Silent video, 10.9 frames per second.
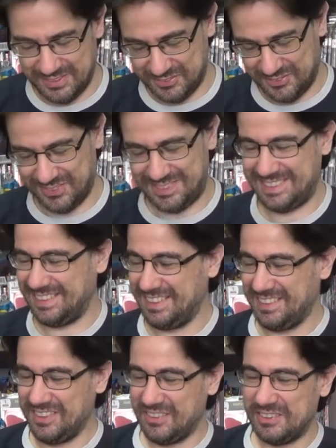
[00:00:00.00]
Eu trouxe
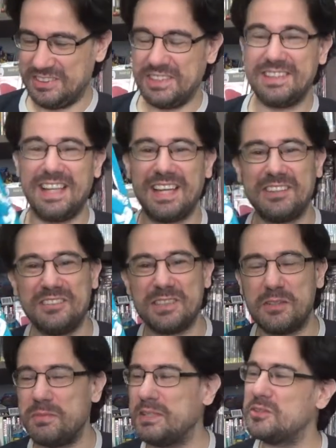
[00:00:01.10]
o jantar com os
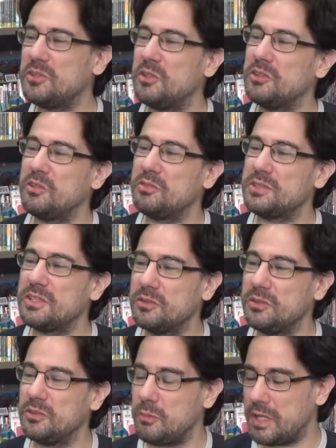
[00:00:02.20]
amigos do Rodolfo
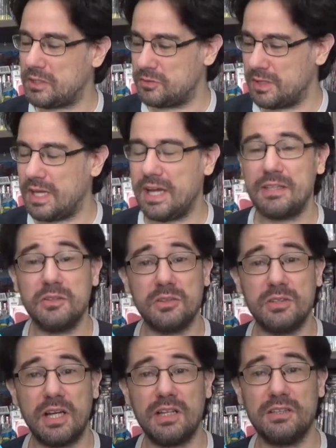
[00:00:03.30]
Santulli, com o Marcos Vegara, do,
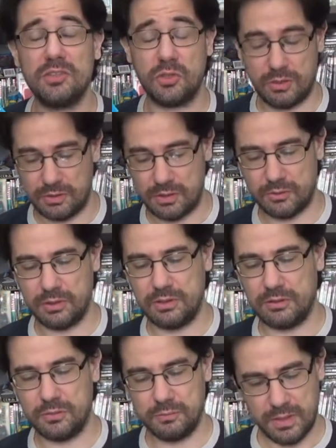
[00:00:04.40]
da editora
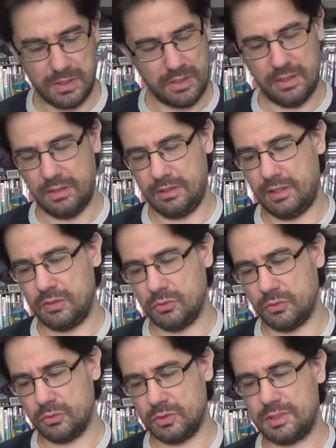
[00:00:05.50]
Quadriculando. Tem
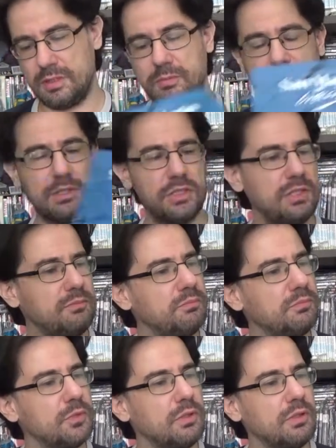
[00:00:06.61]
o San Martin,
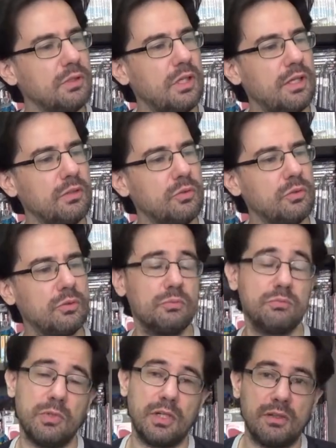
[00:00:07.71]
que é do
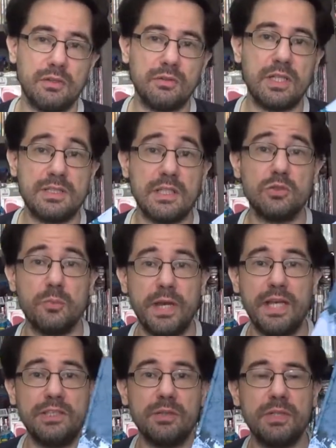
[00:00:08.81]
Desenhos do
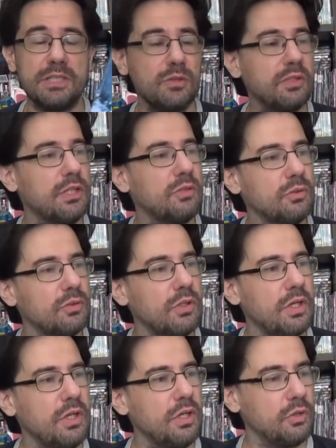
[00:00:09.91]
Brett, mas roteiro do
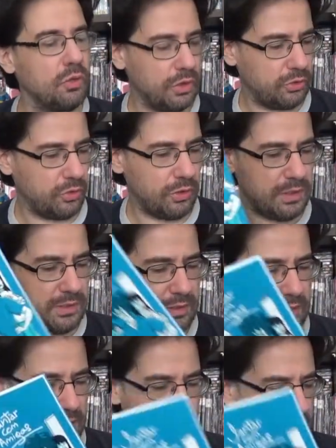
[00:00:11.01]
Tony Torres,
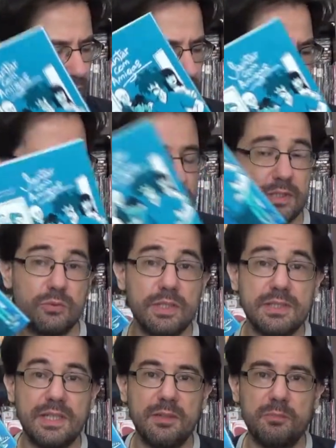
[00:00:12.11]
que a Quadriculando fez com a
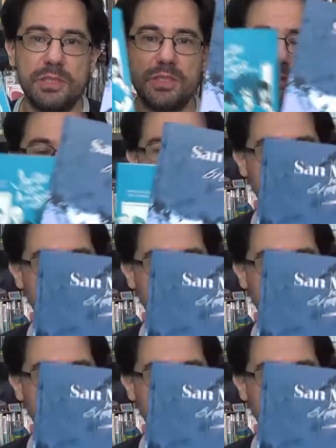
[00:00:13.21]
Script.